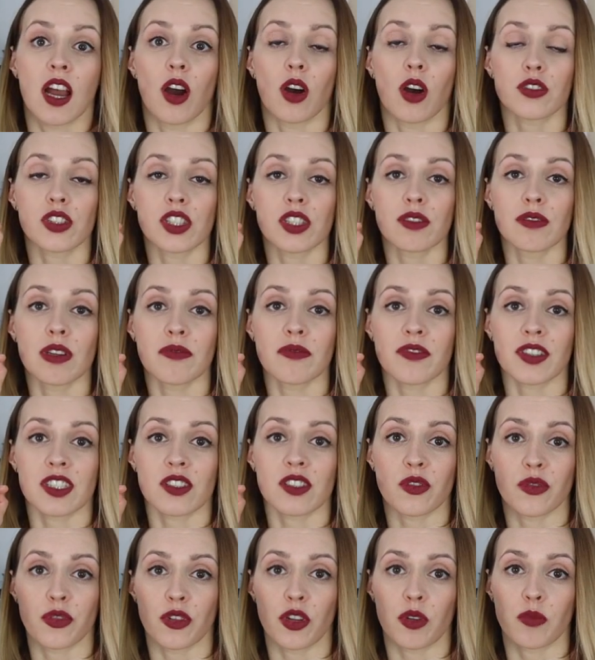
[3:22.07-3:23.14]
Odsyłam Was
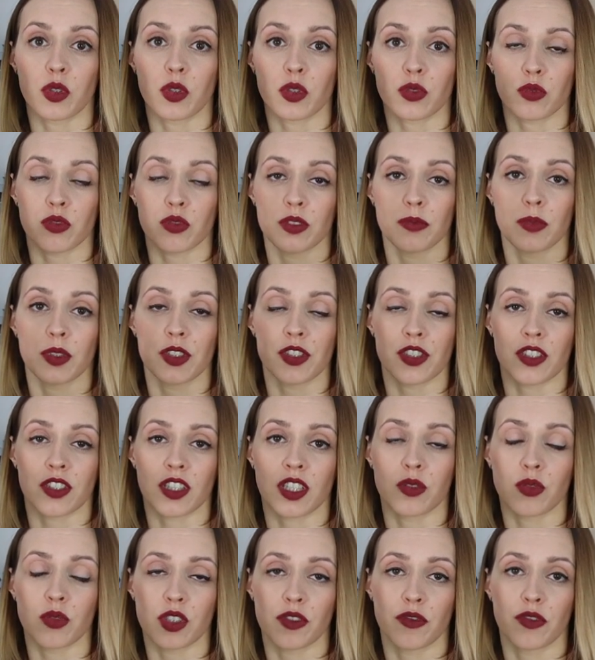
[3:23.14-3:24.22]
do filmu, który będzie
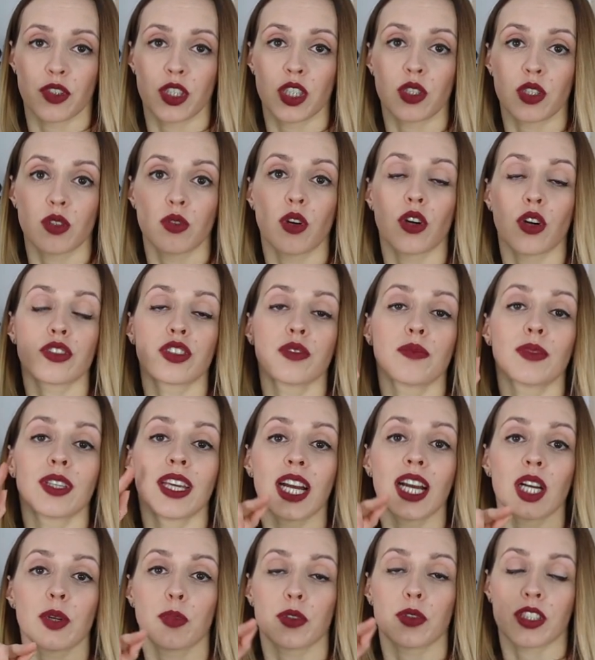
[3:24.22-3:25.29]
na górze w linku o tym,
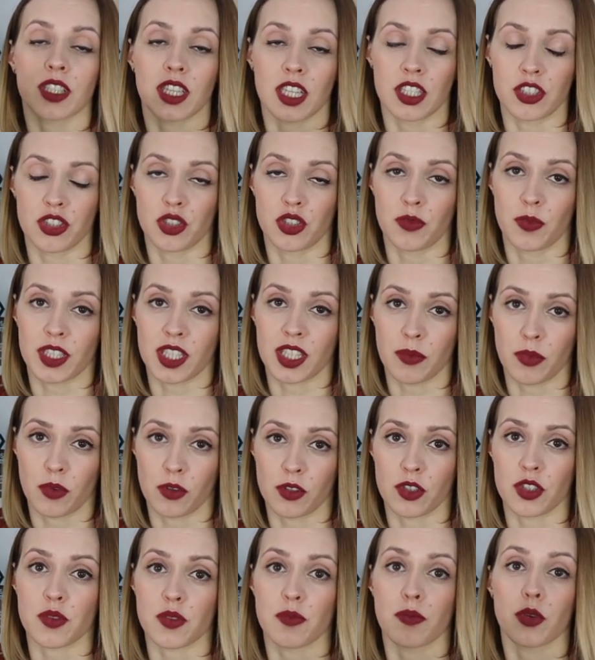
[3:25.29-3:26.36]
jak podkręcić
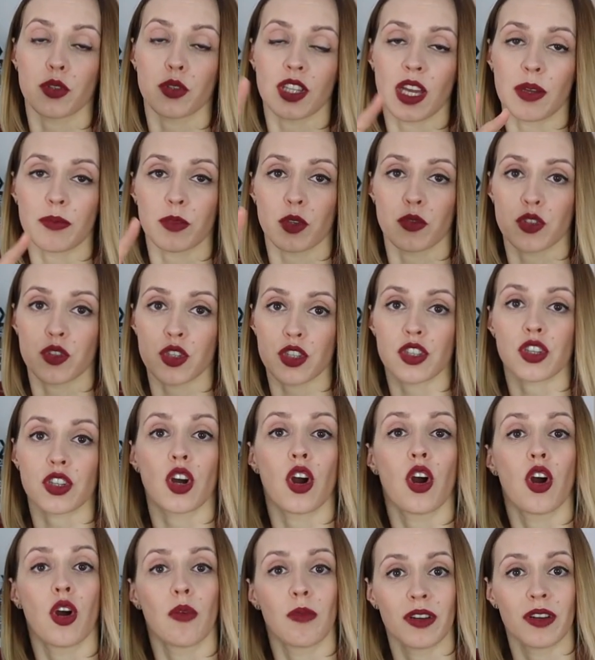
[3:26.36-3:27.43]
metabolizm, bo tam to
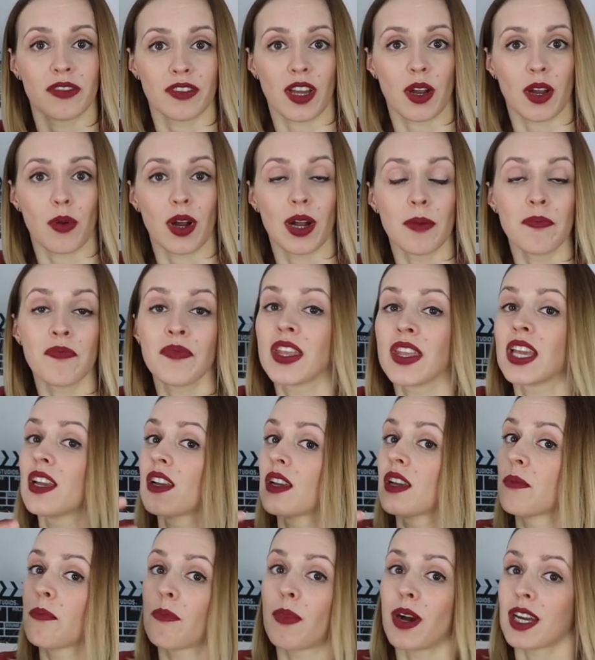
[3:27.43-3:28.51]
wszystko omawiałam.
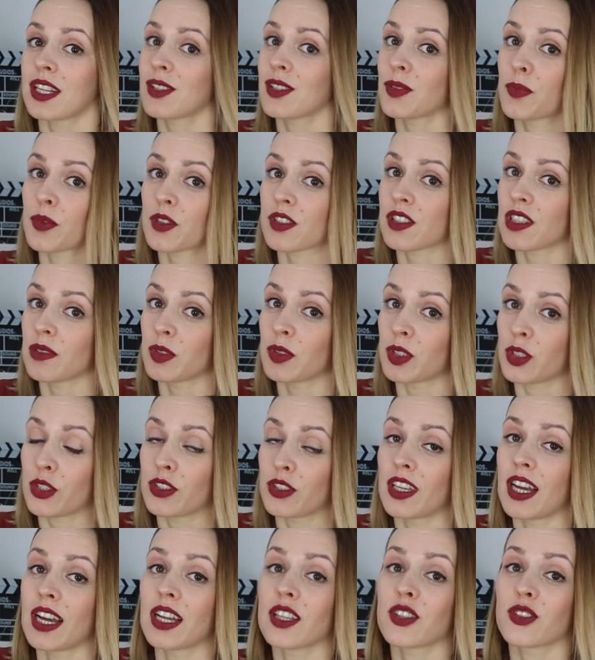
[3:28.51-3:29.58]
Bardzo prosta
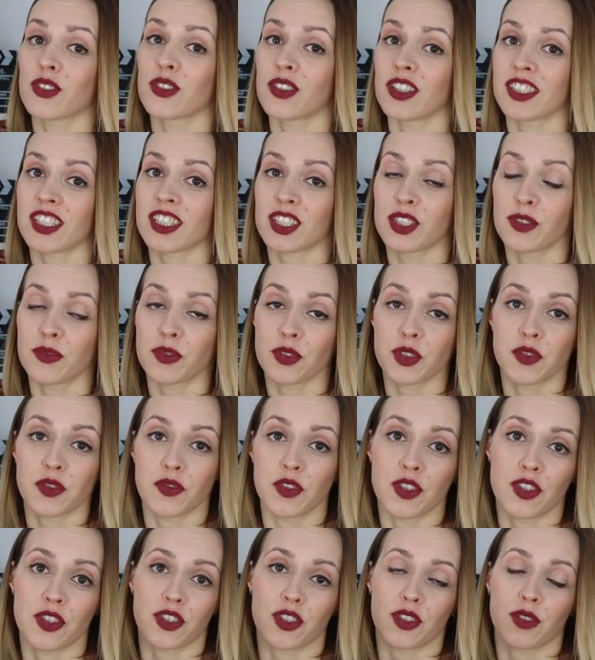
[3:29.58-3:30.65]
metoda dodać aktywność
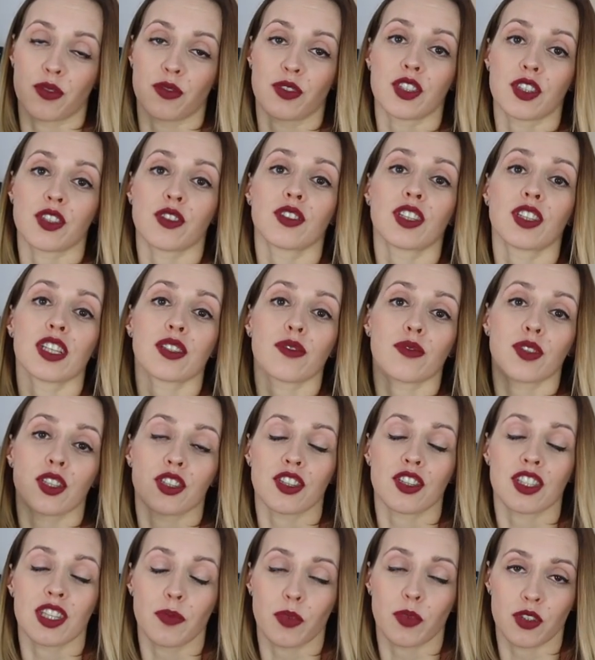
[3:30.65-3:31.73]
fizyczną, też od razu
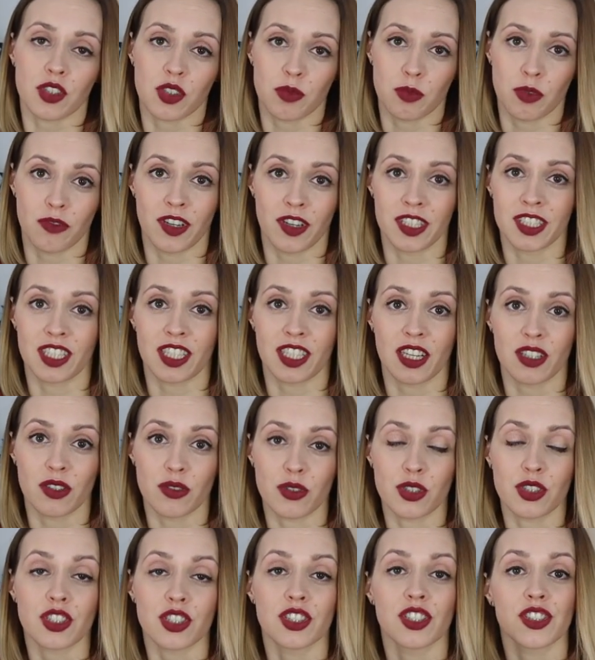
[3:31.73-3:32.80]
nasze zapotrzebowanie
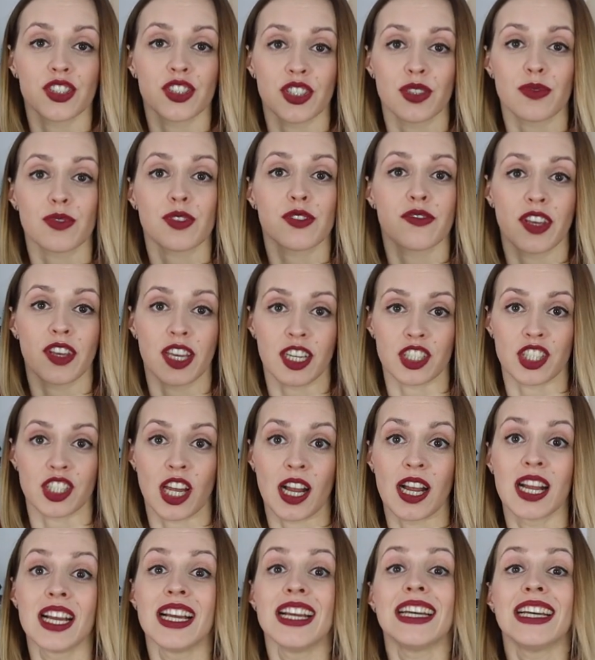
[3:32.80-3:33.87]
kaloryczne się zwiększa.